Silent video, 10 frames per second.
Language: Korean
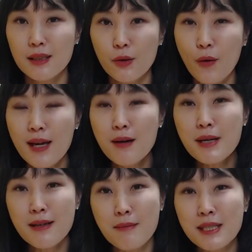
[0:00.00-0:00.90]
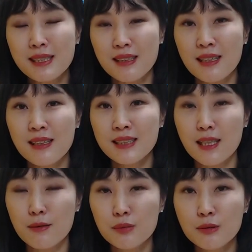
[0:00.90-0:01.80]
와야마 야마 작가의
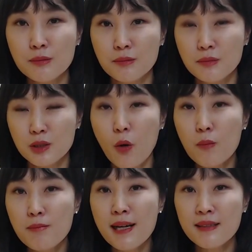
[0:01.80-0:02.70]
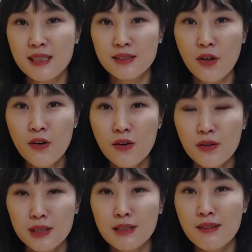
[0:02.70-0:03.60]
작품 전반에서
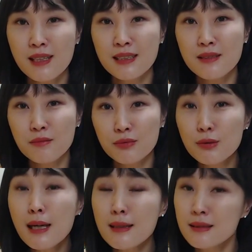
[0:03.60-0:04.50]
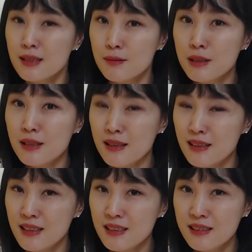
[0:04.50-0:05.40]
이러한 무해한
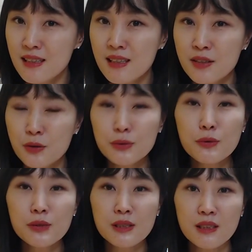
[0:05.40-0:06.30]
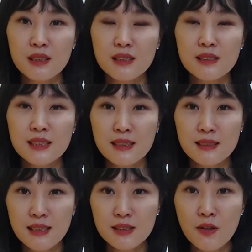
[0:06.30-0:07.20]
재미의 요소들이 등장을
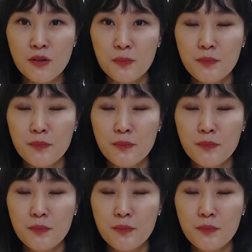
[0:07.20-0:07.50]
해서